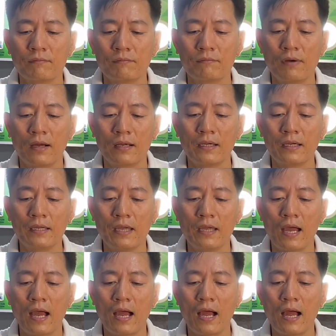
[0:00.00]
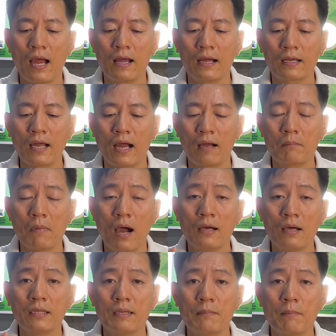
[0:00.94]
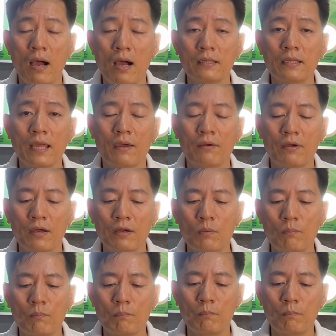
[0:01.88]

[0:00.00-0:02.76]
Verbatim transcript: và khi à, cần mở thì mở theo cái